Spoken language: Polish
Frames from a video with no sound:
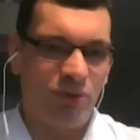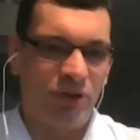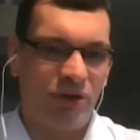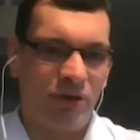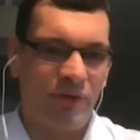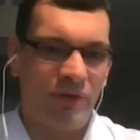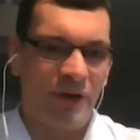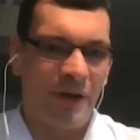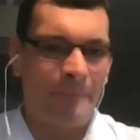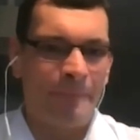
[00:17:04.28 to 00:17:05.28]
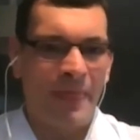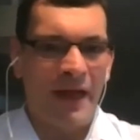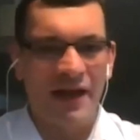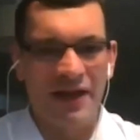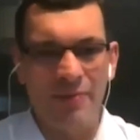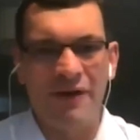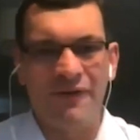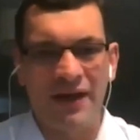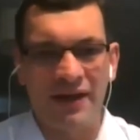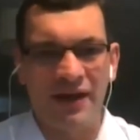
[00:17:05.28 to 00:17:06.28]
podatkowej, a nie ma w
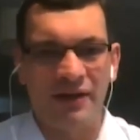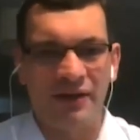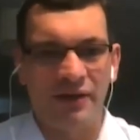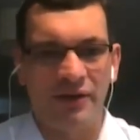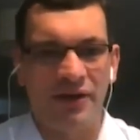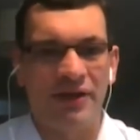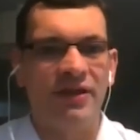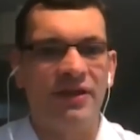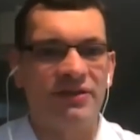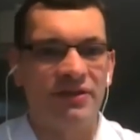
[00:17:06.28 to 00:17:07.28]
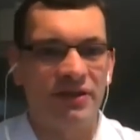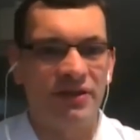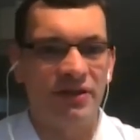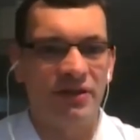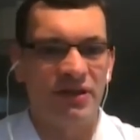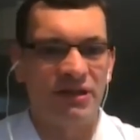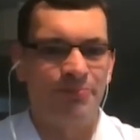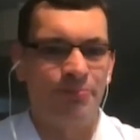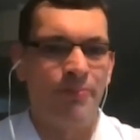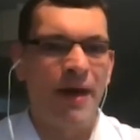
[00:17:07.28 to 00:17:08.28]
rękach jednej z tych
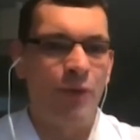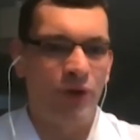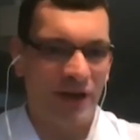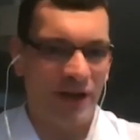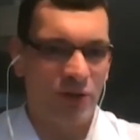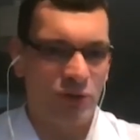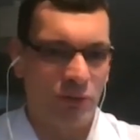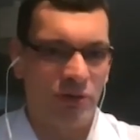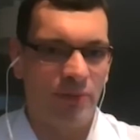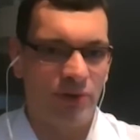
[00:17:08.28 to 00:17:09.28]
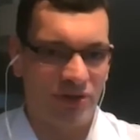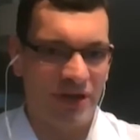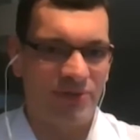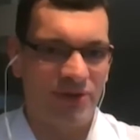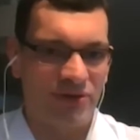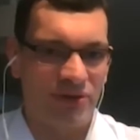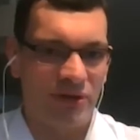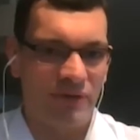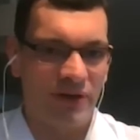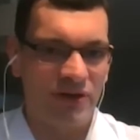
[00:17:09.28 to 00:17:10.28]
małych klauzul, które może sam
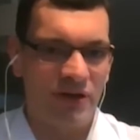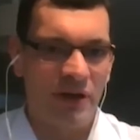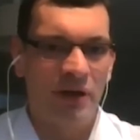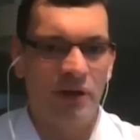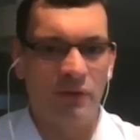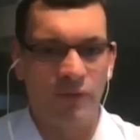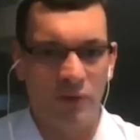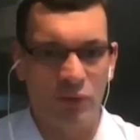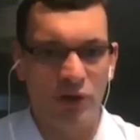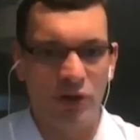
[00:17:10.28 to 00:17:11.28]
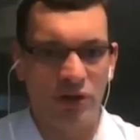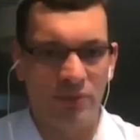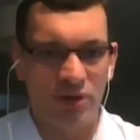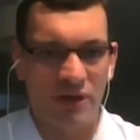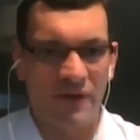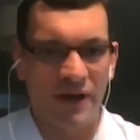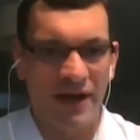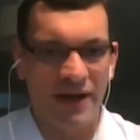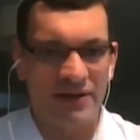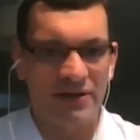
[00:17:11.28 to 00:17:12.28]
dostosować, informuje o tym szefa
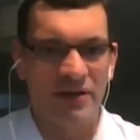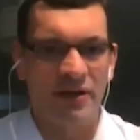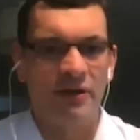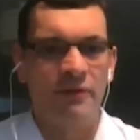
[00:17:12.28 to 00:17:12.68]
KAS.